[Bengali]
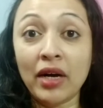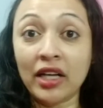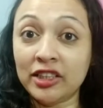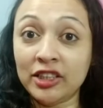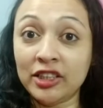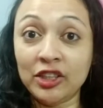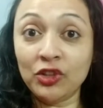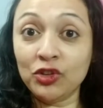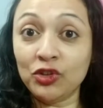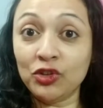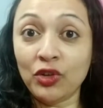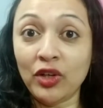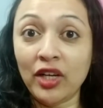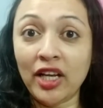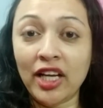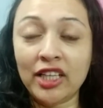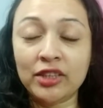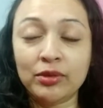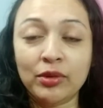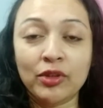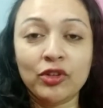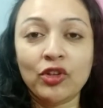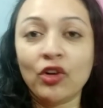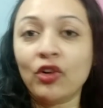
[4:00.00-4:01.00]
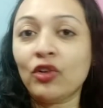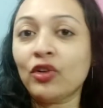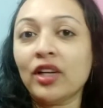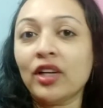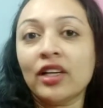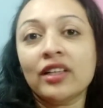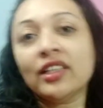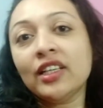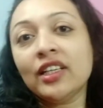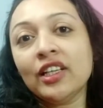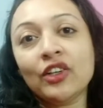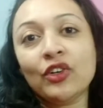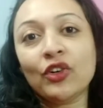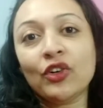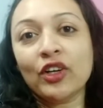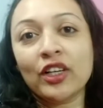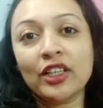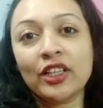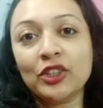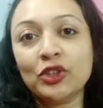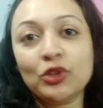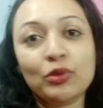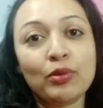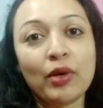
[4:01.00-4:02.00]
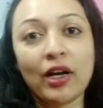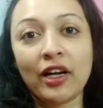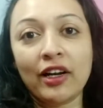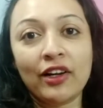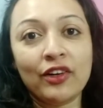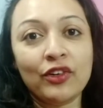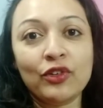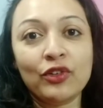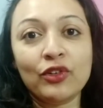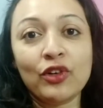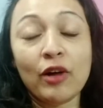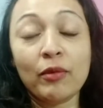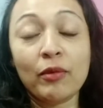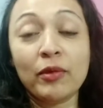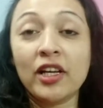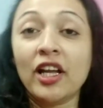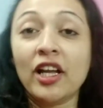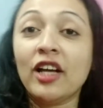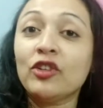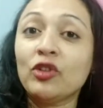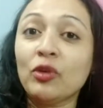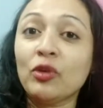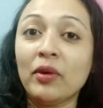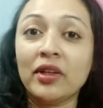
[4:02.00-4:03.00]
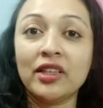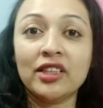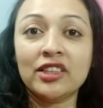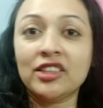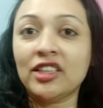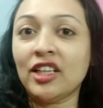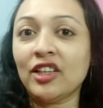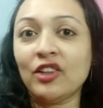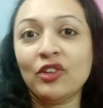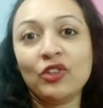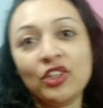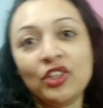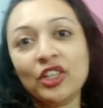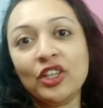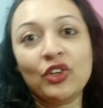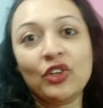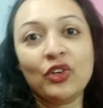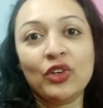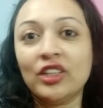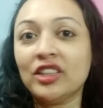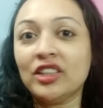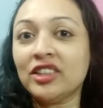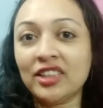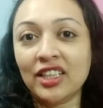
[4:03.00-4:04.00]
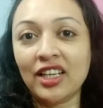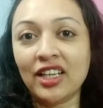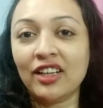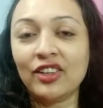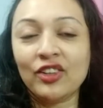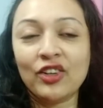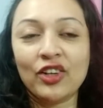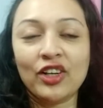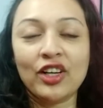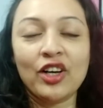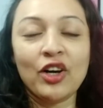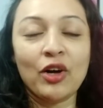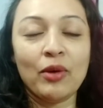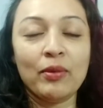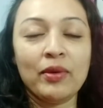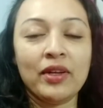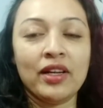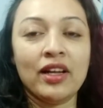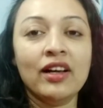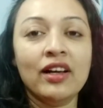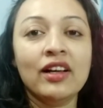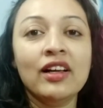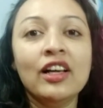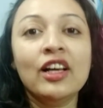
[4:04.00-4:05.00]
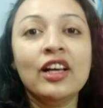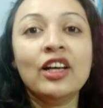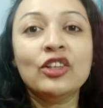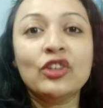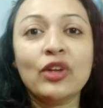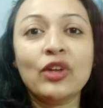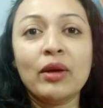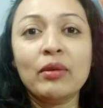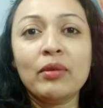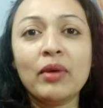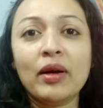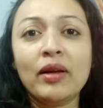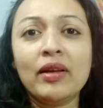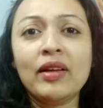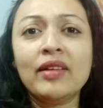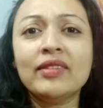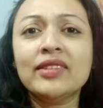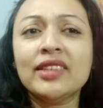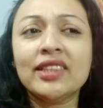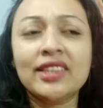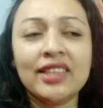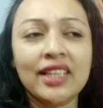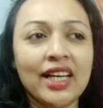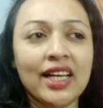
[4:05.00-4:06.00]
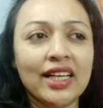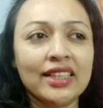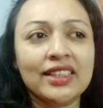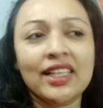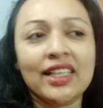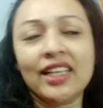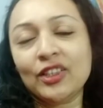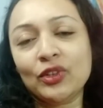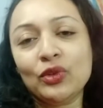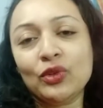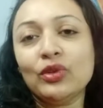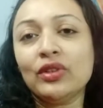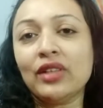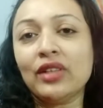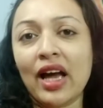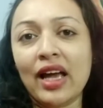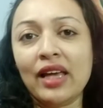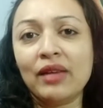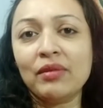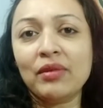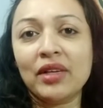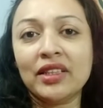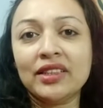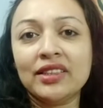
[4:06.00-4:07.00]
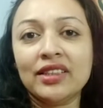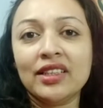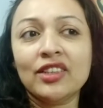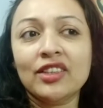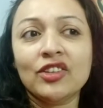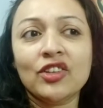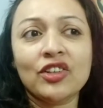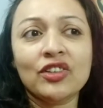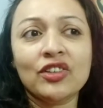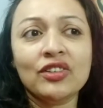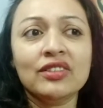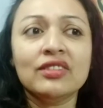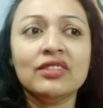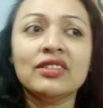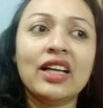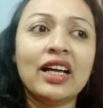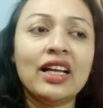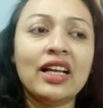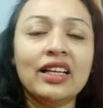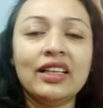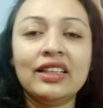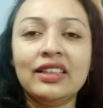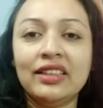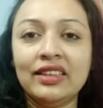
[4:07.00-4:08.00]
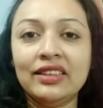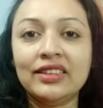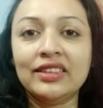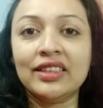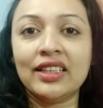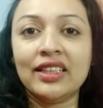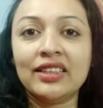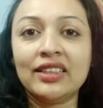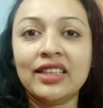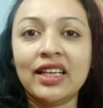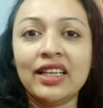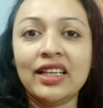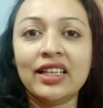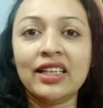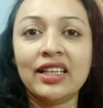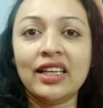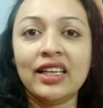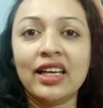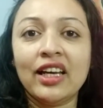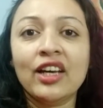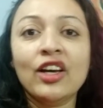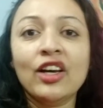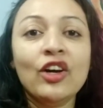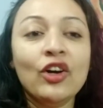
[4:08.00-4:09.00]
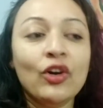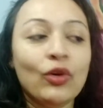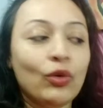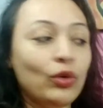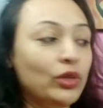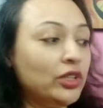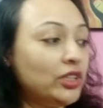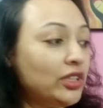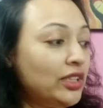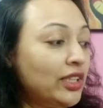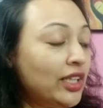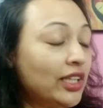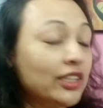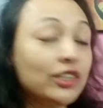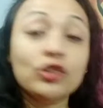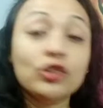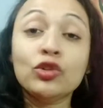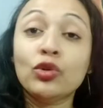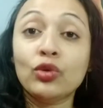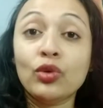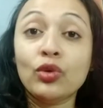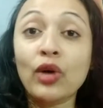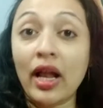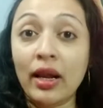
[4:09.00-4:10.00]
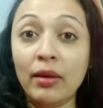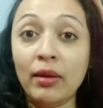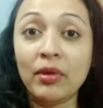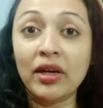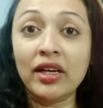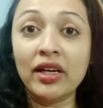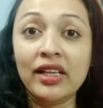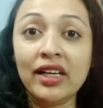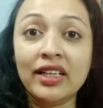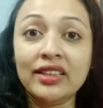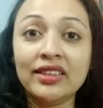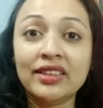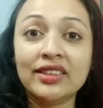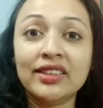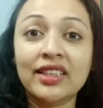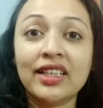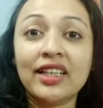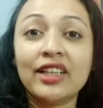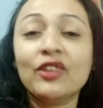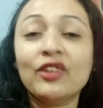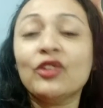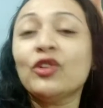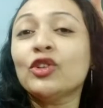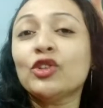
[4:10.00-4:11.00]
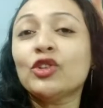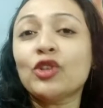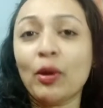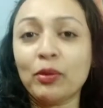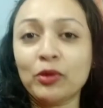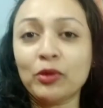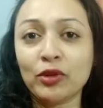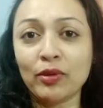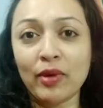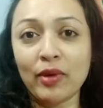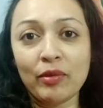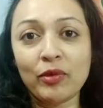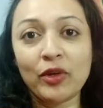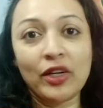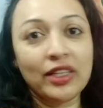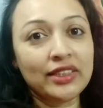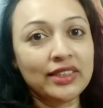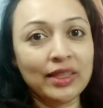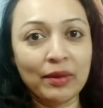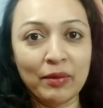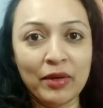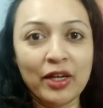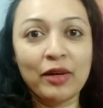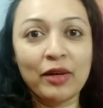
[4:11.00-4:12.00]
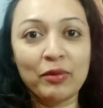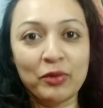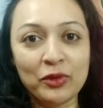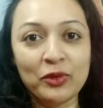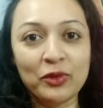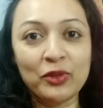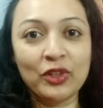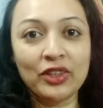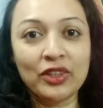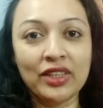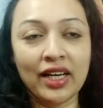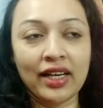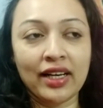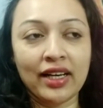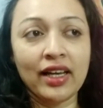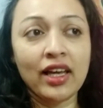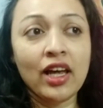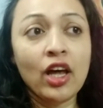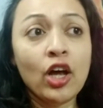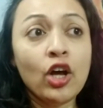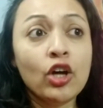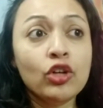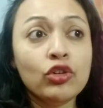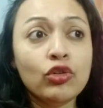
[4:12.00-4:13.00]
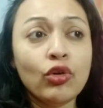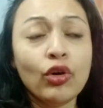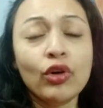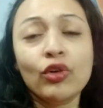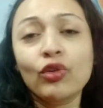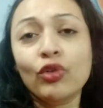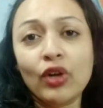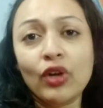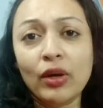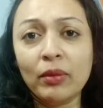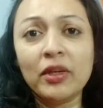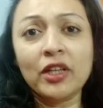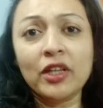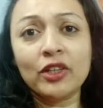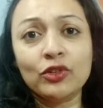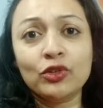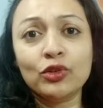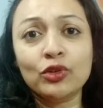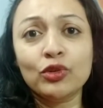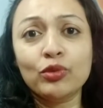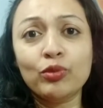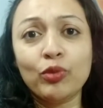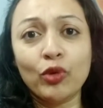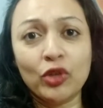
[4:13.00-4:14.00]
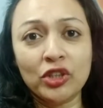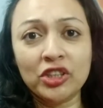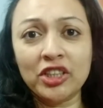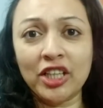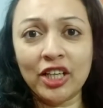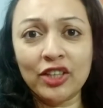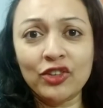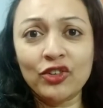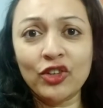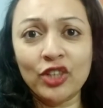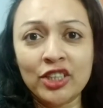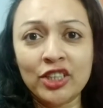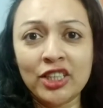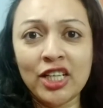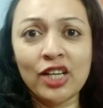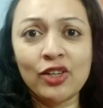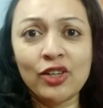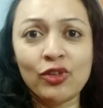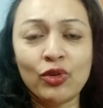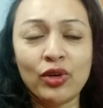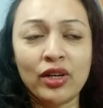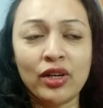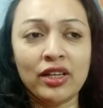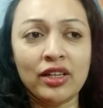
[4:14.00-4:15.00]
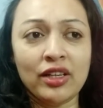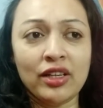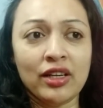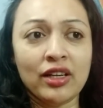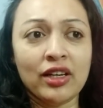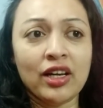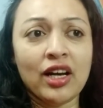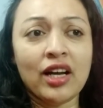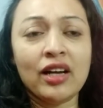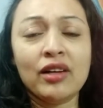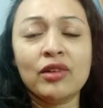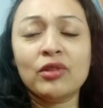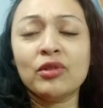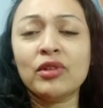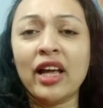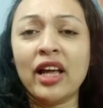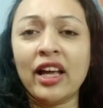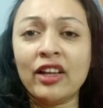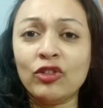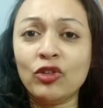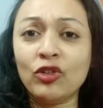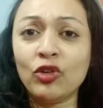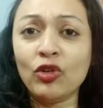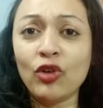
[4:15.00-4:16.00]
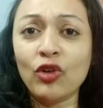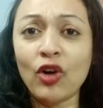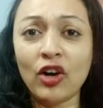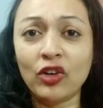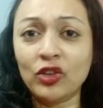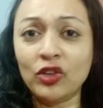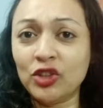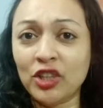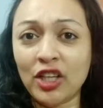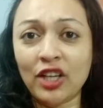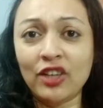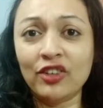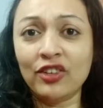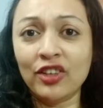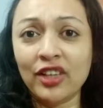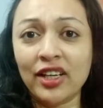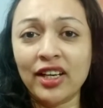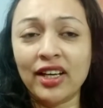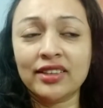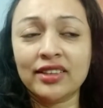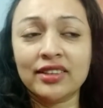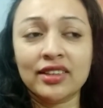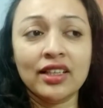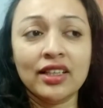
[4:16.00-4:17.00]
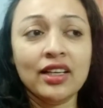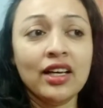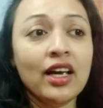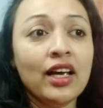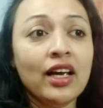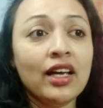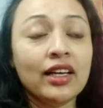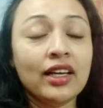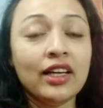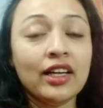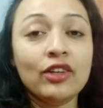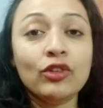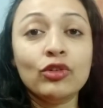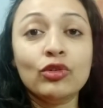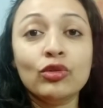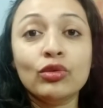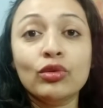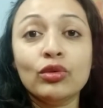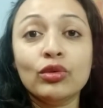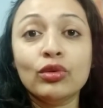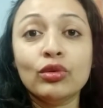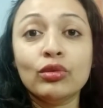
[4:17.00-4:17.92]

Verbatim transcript: মাসিও চলে আসবে তখন আর ঠিক করে কিছু বানানোও হবে না তোমাদের সাথেও ঠিক করে শেয়ার করা হবে না তো আমি ভাবলাম যে ঠিক আছে একটু টাইম আছে যখন তাহলে নিচে যাই গিয়ে ঐশীর একটা ছোট আলমারি আছে যেখানে ওর সবসময় পরা জামা কাপড়গুলো থাকে তো ওইগুলো আমি একটু পরিষ্কার টরিষ্কার করে নিই কারণ এত আগো গোছালো হয়ে আছে কিন্তু